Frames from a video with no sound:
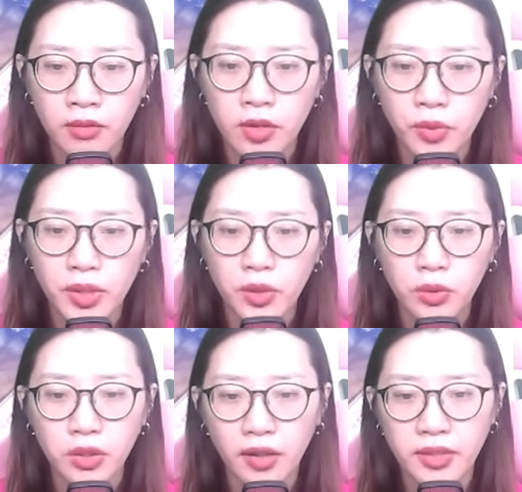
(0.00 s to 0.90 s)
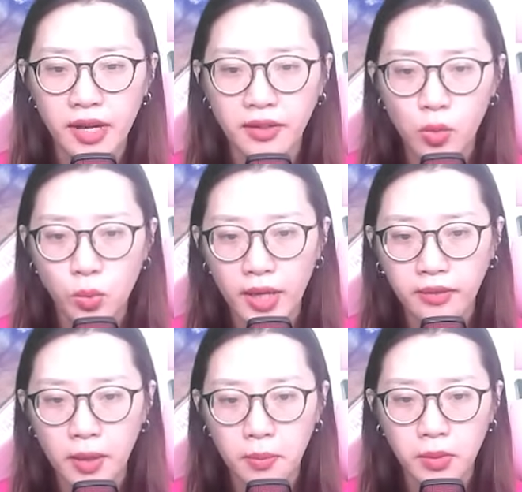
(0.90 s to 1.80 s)
Lục Nghiêu tỏ ra không quan
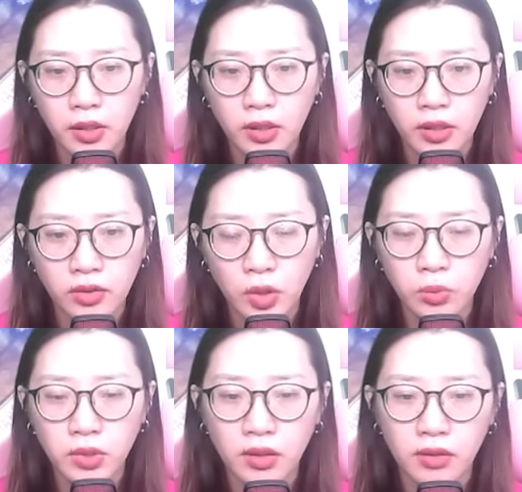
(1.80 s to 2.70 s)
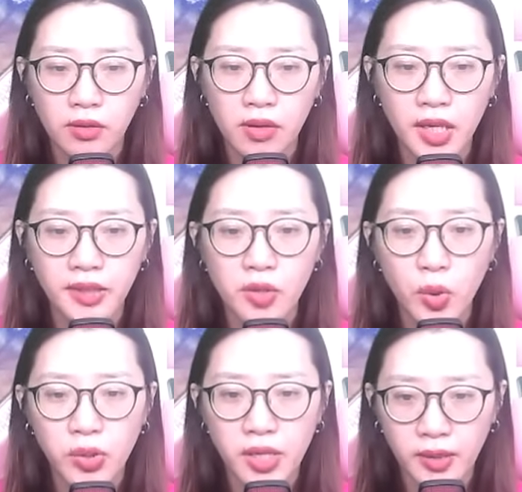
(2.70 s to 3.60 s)
tâm. Tống Từ liền
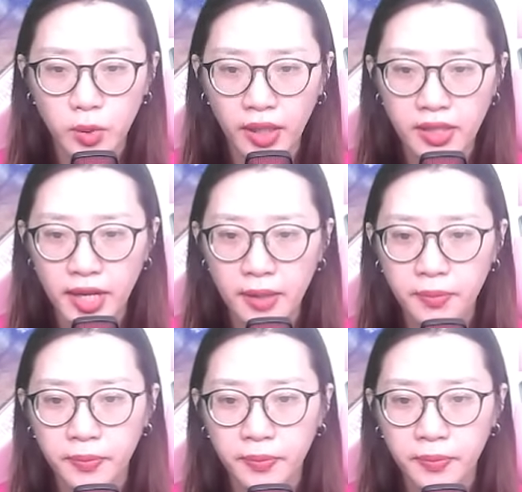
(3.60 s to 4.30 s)
lôi điện thoại ra.